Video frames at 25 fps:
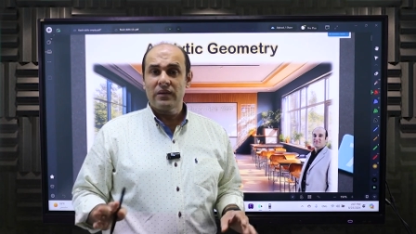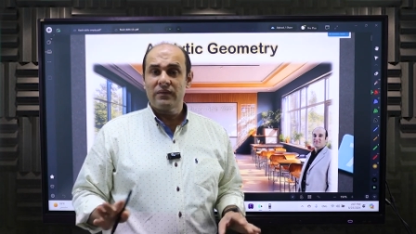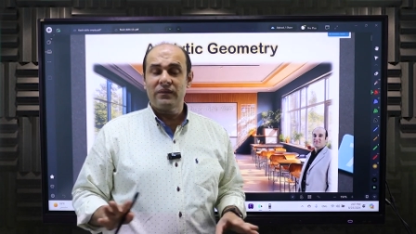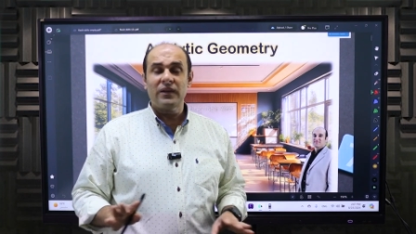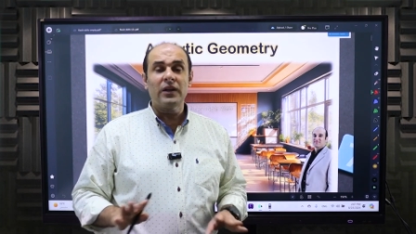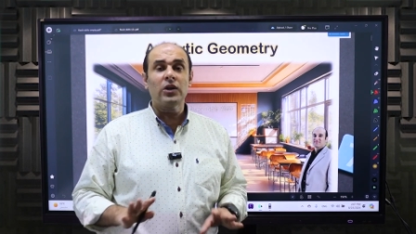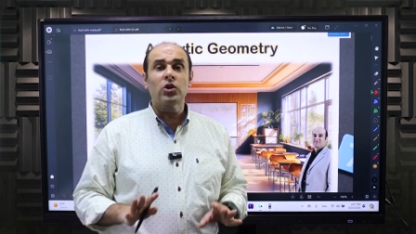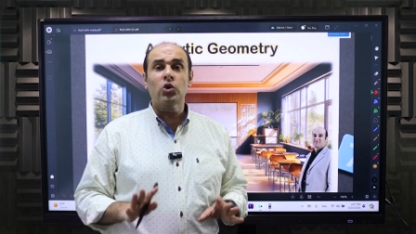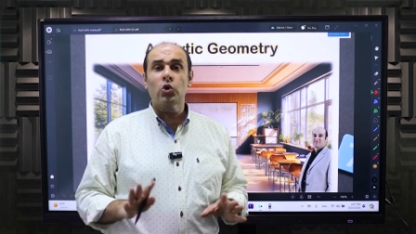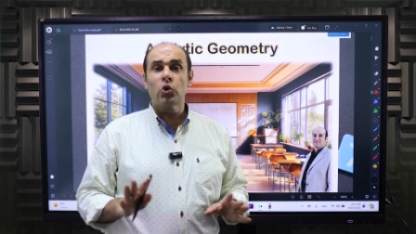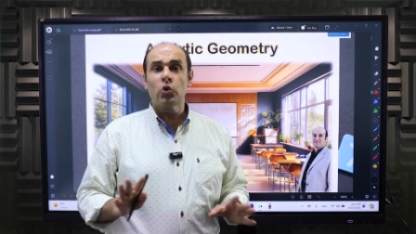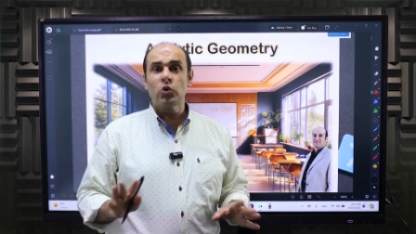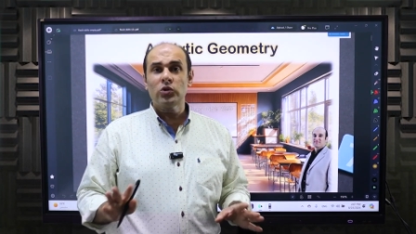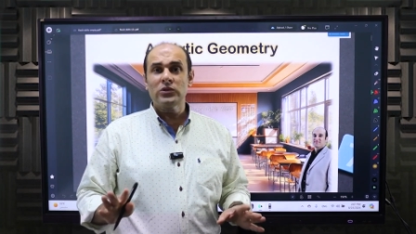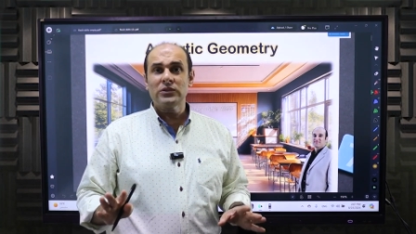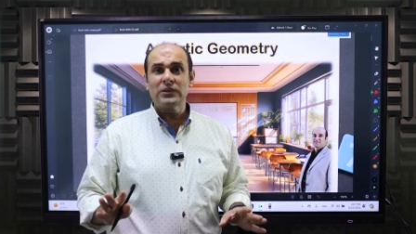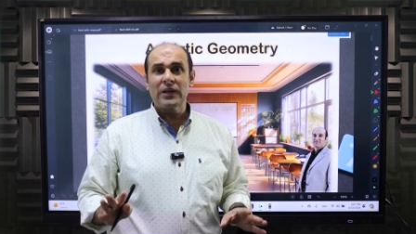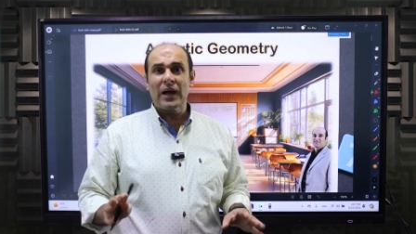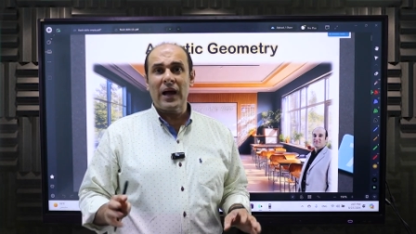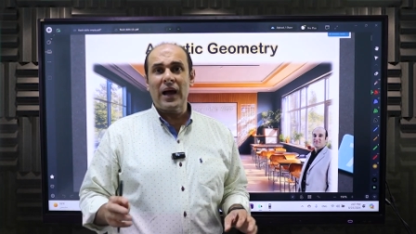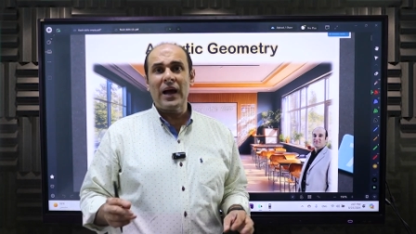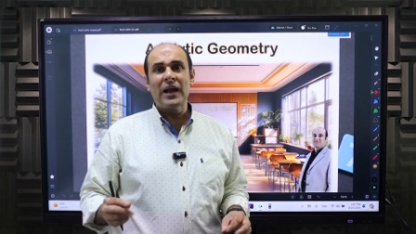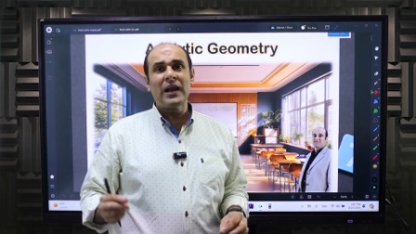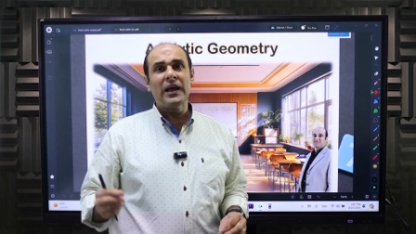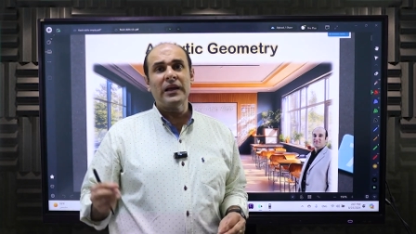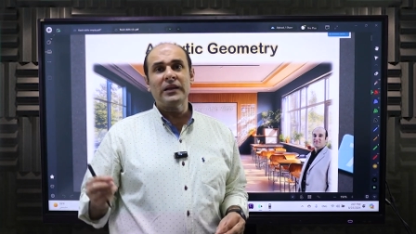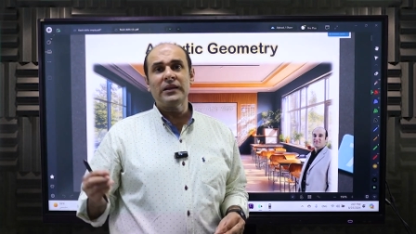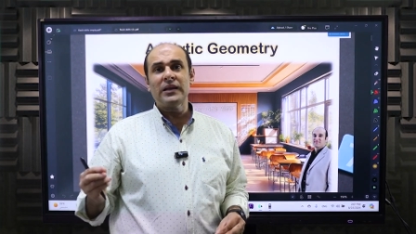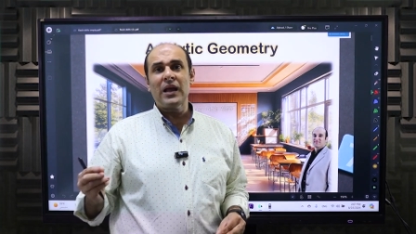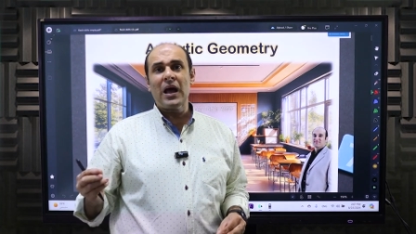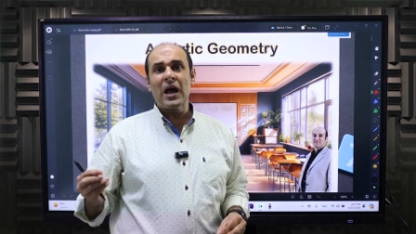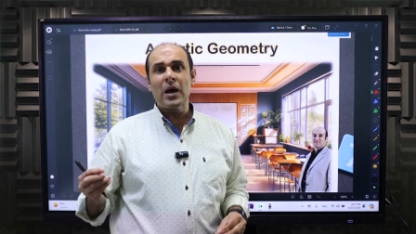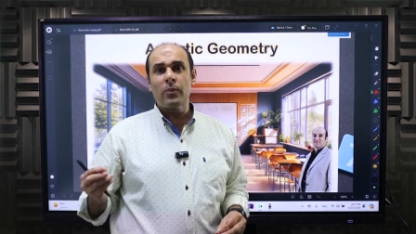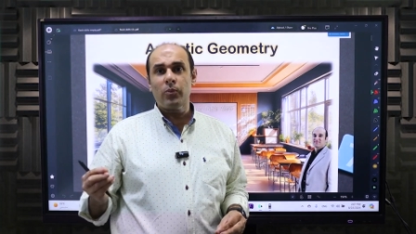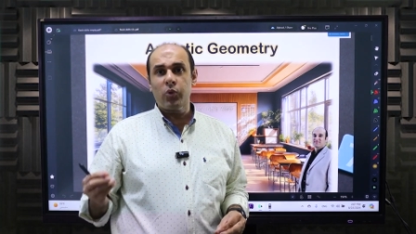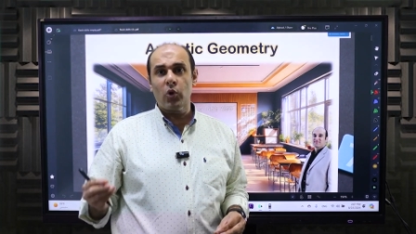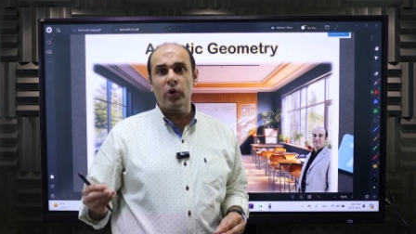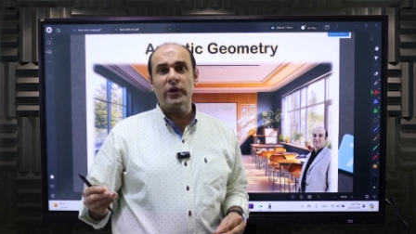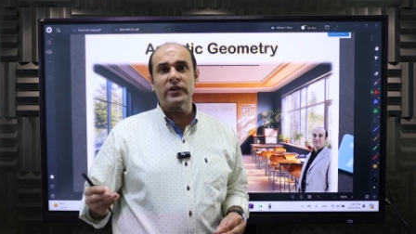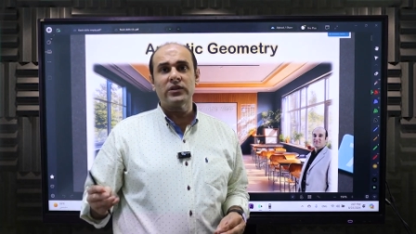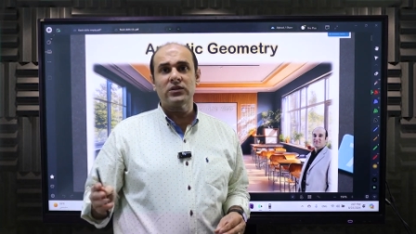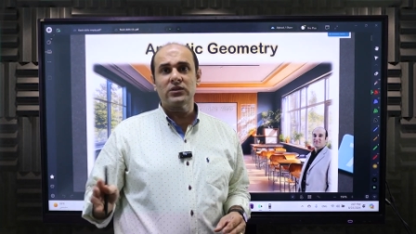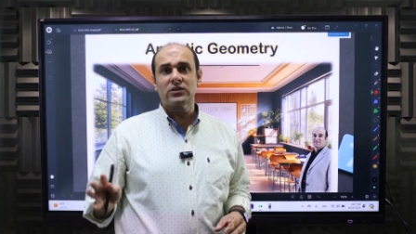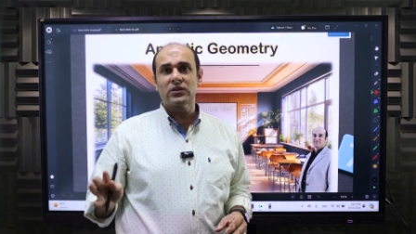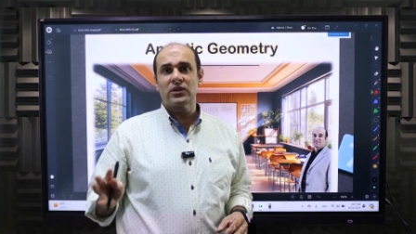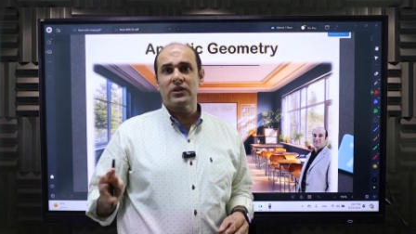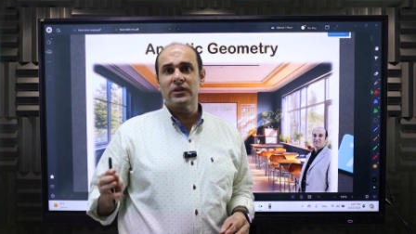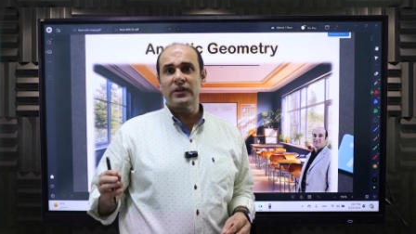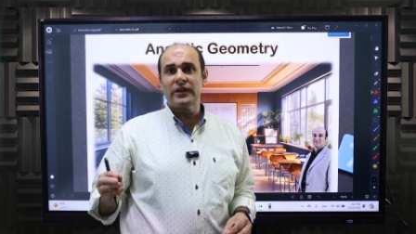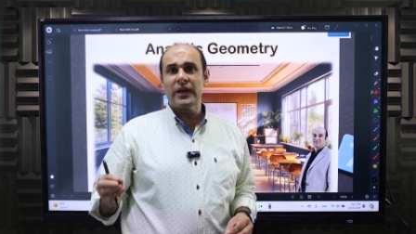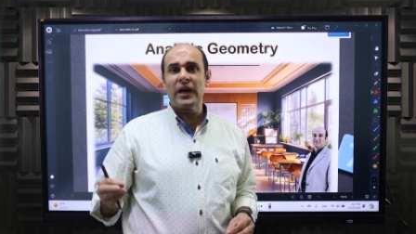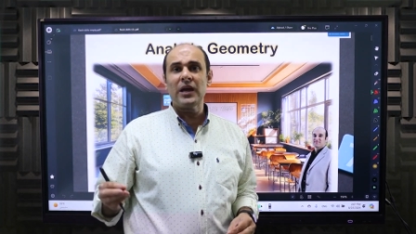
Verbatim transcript: في الكون على انها بوينت